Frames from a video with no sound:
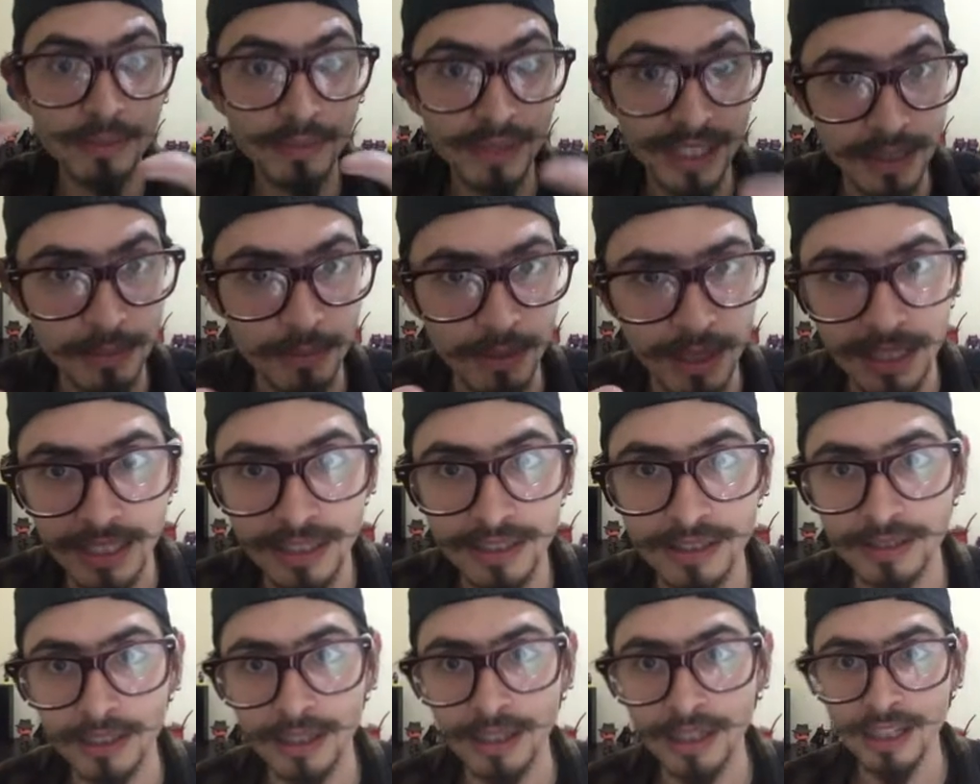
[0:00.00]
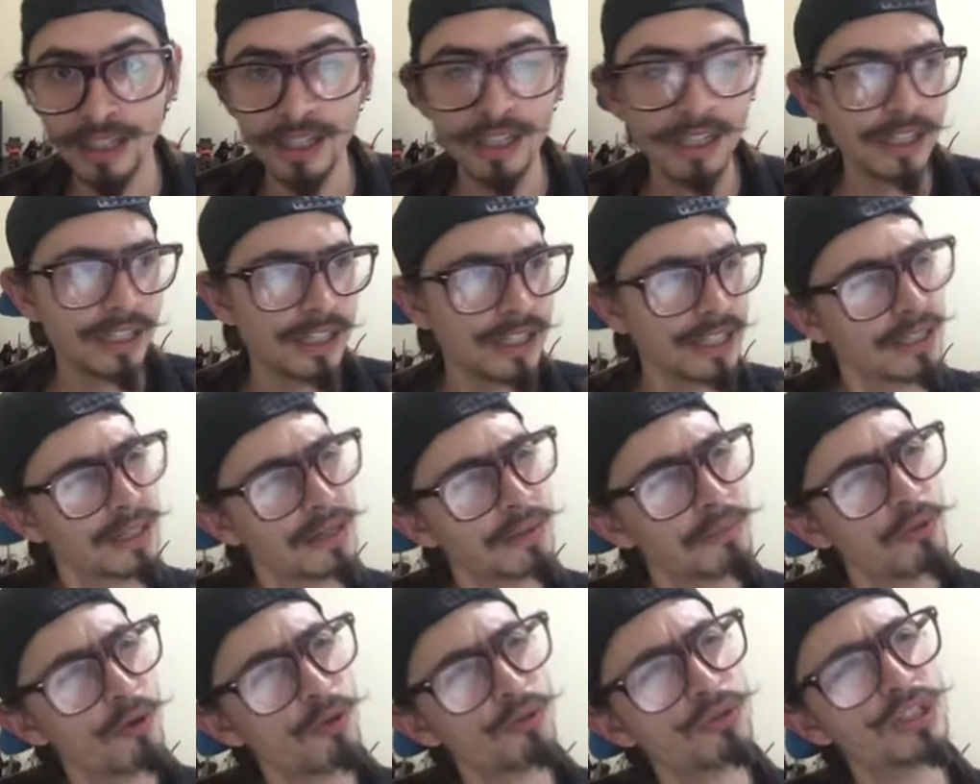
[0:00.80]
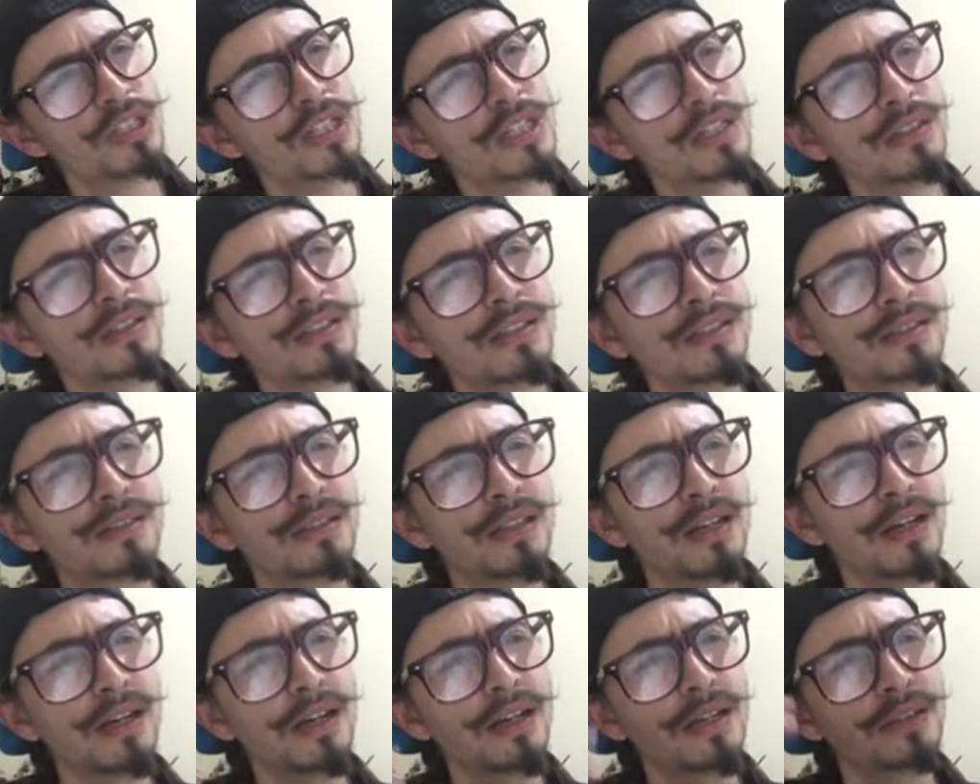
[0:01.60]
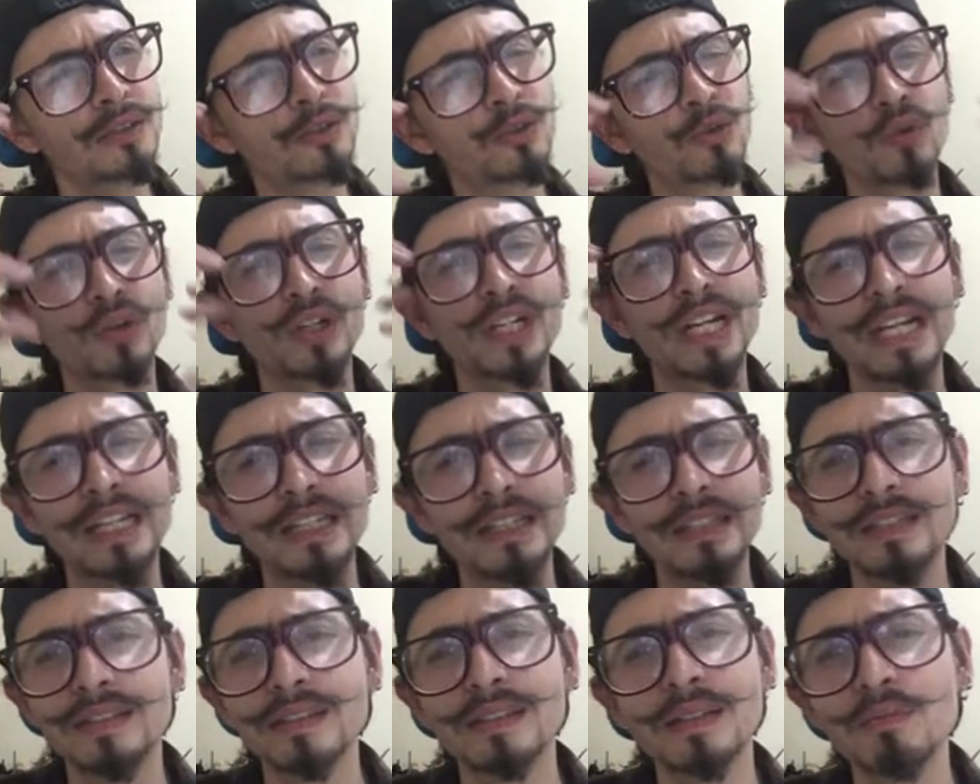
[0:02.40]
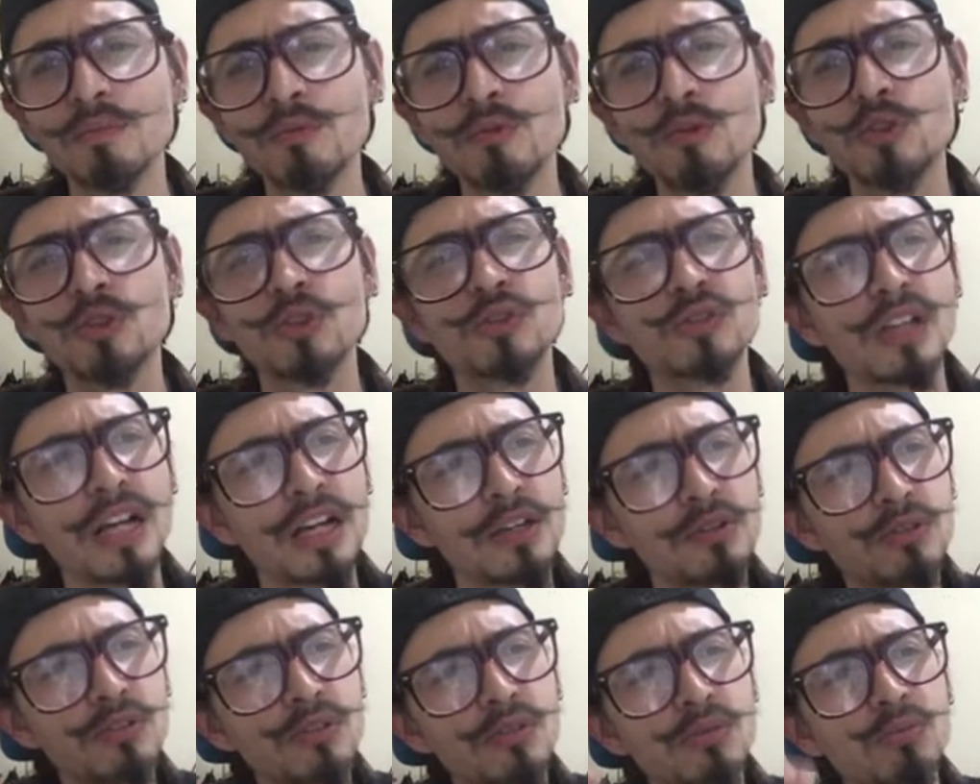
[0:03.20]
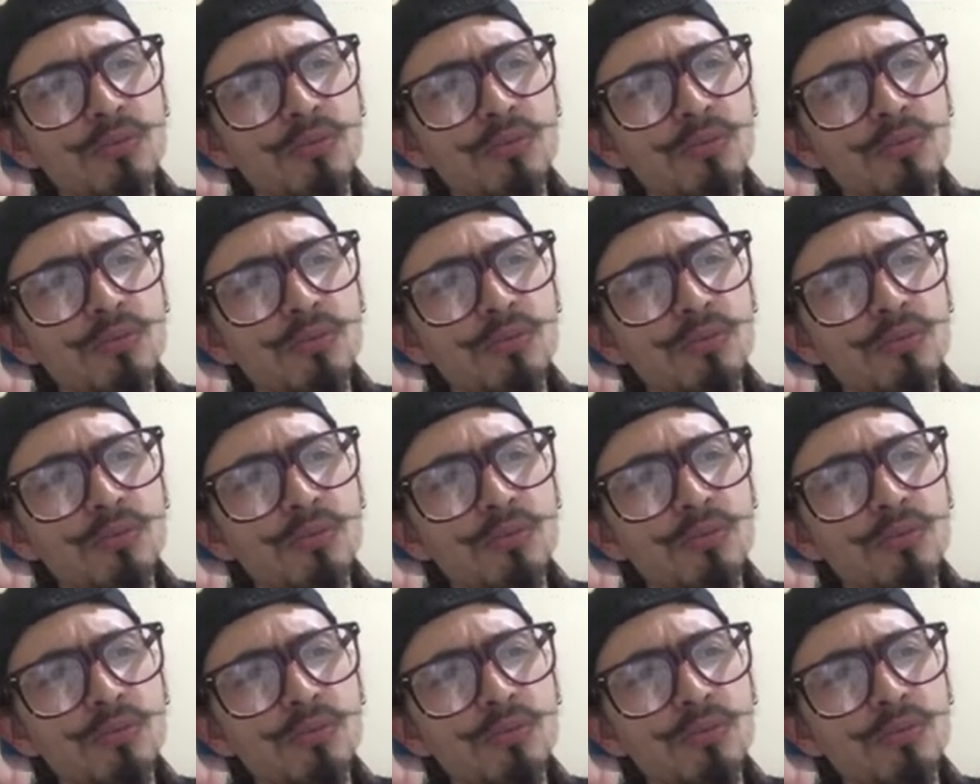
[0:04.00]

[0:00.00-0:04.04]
minimalista. El emoji es hasta surrealista en muchos. Hay unos,